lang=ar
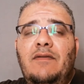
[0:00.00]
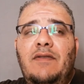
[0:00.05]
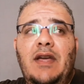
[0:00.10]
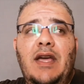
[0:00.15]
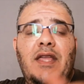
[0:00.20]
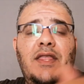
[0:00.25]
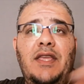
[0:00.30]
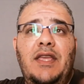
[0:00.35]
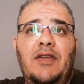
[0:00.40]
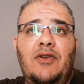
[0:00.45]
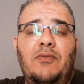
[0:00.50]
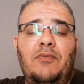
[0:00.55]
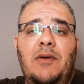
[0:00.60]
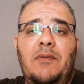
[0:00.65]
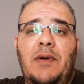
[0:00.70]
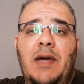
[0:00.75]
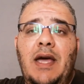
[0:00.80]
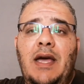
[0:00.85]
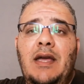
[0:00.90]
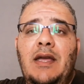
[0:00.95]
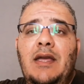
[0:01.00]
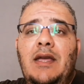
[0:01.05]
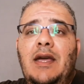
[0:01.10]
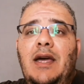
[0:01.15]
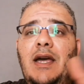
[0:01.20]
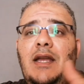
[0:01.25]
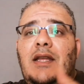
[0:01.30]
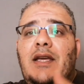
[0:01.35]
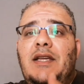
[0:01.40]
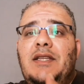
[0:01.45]
فهذه ربما
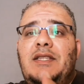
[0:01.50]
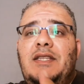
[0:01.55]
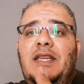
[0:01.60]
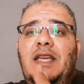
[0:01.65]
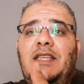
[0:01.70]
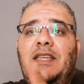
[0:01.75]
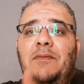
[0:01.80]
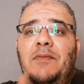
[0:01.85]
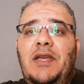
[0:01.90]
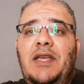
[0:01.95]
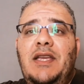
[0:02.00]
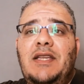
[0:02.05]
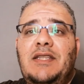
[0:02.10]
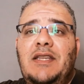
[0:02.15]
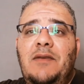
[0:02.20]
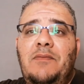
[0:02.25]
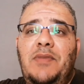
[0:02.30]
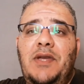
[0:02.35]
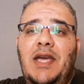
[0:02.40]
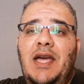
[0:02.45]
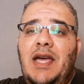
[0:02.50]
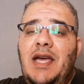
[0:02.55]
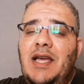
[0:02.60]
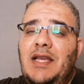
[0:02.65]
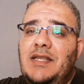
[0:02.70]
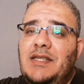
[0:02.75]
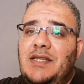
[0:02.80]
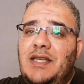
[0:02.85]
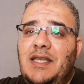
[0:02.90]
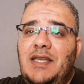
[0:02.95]
الخاصية تميز
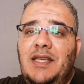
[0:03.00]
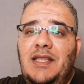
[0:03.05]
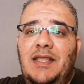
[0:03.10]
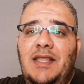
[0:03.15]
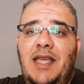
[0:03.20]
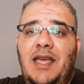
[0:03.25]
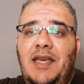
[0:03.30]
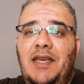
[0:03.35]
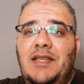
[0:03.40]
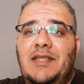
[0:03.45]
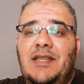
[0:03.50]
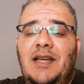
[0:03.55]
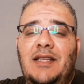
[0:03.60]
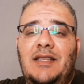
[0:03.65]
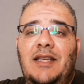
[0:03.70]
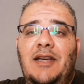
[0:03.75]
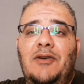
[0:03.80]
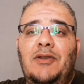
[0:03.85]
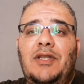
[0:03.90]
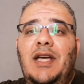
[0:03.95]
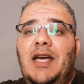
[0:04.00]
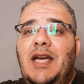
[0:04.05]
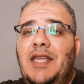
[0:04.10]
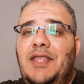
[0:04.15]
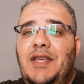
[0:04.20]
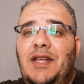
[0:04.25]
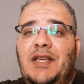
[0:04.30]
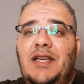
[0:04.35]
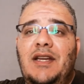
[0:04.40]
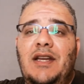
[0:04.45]
بها سيدنا عيسى أعطاه الله
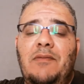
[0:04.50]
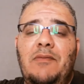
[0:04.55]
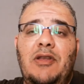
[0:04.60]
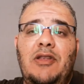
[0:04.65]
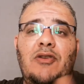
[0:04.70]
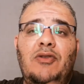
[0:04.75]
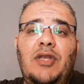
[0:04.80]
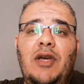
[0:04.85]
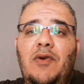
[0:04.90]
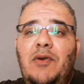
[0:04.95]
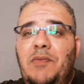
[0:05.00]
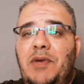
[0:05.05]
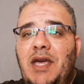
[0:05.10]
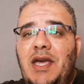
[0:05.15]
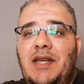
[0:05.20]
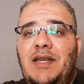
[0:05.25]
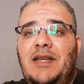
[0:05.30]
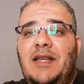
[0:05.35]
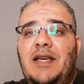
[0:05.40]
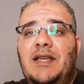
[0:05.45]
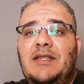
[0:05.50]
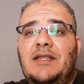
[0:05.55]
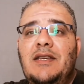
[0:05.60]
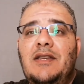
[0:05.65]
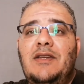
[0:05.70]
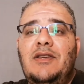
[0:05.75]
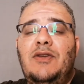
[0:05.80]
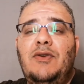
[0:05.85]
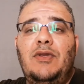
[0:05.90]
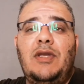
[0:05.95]
هذه الكرامة ليداوي بها الناس
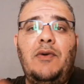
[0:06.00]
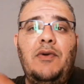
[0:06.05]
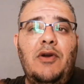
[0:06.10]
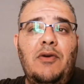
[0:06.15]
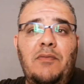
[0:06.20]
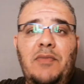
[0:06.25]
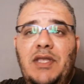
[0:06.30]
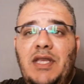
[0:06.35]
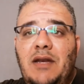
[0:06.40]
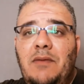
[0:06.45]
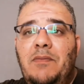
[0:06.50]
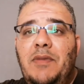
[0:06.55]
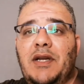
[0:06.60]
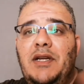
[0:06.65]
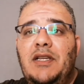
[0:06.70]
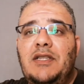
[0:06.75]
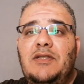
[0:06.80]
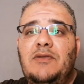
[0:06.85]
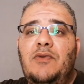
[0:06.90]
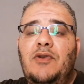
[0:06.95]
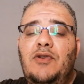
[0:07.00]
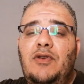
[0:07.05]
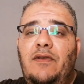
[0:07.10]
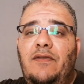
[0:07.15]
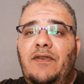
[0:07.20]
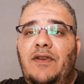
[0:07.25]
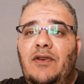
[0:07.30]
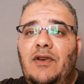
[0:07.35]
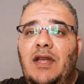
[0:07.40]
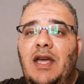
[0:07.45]
يداويهم من البرص
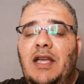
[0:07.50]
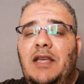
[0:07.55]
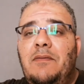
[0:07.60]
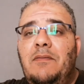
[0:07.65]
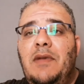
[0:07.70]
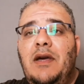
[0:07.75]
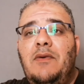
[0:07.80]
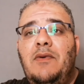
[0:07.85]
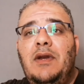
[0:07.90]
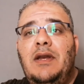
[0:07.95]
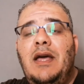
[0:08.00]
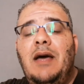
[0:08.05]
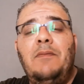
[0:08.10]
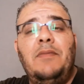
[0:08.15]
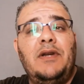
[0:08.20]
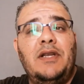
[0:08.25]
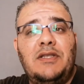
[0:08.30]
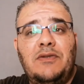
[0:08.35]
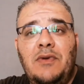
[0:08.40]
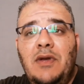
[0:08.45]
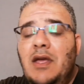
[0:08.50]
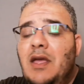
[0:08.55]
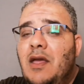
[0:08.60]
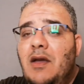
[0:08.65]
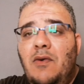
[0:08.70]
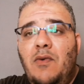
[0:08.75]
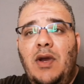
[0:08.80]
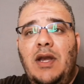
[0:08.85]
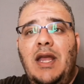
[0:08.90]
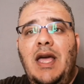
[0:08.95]
ويشفي الأكمة والأبرص
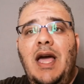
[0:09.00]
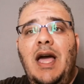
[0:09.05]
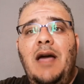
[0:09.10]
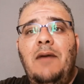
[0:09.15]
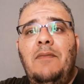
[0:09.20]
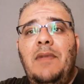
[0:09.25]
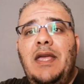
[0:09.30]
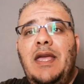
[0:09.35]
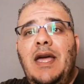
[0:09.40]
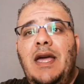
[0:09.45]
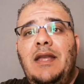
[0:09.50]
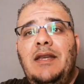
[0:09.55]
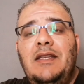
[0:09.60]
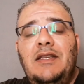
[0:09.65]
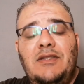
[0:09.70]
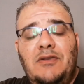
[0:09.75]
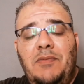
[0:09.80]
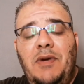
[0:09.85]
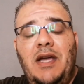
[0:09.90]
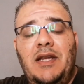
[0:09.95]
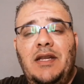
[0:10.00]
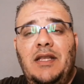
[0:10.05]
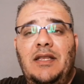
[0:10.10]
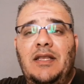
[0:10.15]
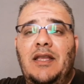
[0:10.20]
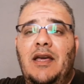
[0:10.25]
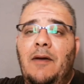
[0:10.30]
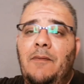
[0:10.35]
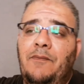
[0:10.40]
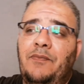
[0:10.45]
والأعمى يعني سبحان
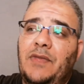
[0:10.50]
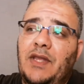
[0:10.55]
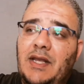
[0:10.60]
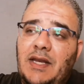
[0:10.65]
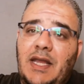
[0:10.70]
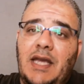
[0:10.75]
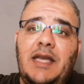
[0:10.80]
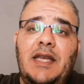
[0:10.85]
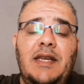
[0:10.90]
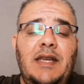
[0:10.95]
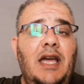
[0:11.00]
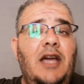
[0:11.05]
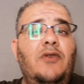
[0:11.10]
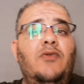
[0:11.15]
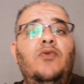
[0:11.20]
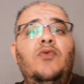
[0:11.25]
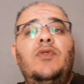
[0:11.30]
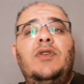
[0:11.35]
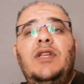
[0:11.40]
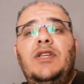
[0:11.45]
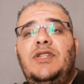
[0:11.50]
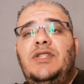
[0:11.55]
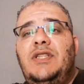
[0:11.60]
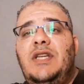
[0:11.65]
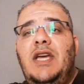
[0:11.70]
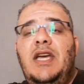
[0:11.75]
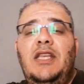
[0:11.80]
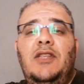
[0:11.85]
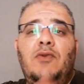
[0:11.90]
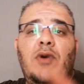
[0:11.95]
الله لكن نحن
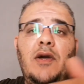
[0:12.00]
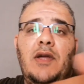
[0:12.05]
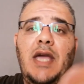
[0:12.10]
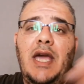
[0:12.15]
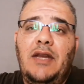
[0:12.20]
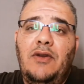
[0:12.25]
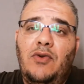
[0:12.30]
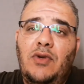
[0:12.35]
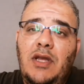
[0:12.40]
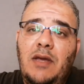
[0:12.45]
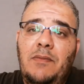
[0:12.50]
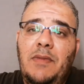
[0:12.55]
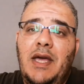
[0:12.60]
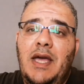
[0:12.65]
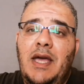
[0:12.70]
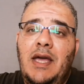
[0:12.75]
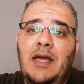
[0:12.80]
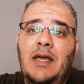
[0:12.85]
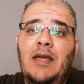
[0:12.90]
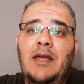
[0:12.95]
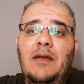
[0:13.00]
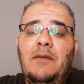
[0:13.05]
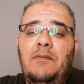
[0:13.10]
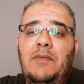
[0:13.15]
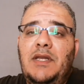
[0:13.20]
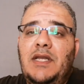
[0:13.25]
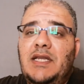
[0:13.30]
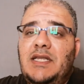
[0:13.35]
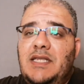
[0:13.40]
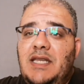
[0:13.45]
نجتهد وهي عن علماء
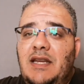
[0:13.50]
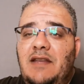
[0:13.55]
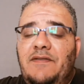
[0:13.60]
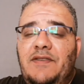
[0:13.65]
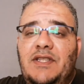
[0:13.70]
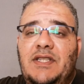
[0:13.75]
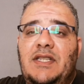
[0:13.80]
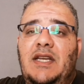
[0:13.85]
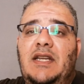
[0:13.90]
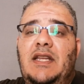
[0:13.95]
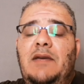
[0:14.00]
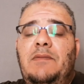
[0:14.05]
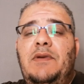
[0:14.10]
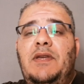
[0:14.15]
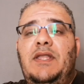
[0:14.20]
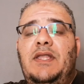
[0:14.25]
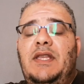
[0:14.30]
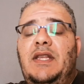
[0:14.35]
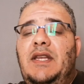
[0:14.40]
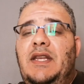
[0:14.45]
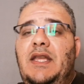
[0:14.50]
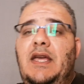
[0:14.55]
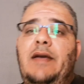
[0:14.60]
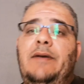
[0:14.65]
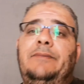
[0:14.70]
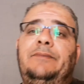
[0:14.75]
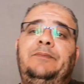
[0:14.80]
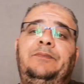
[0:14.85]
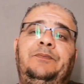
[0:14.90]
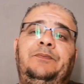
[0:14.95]
من السلف الصالح بإذن الله